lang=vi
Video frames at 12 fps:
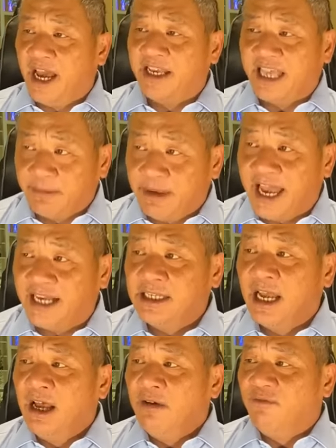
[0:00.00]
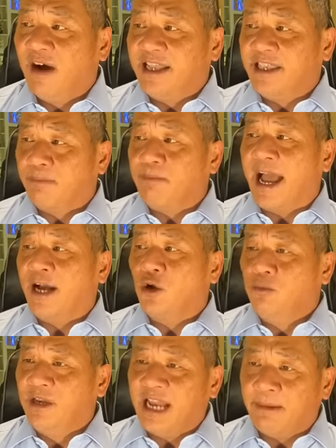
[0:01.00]
KBS và Nhật Bản
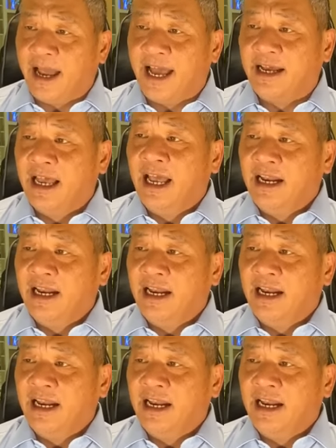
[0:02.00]
cũng như Nam Hàn